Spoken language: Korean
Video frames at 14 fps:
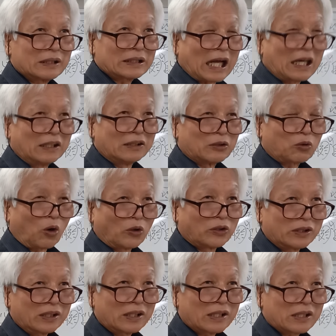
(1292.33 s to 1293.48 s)
땅은,
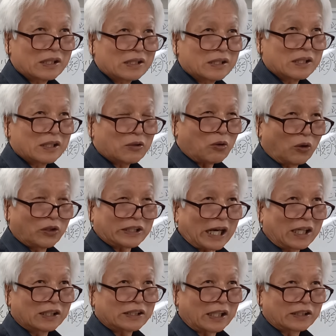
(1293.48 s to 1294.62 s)
곤은
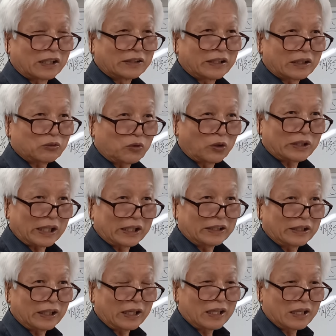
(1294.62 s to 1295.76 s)
땅을 산 게 아닌데, 곤은
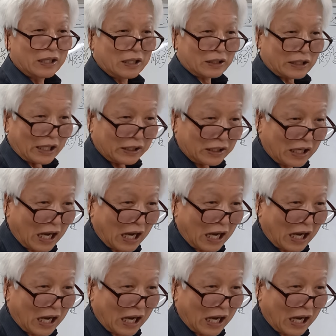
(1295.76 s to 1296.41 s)
땅인데, 땅이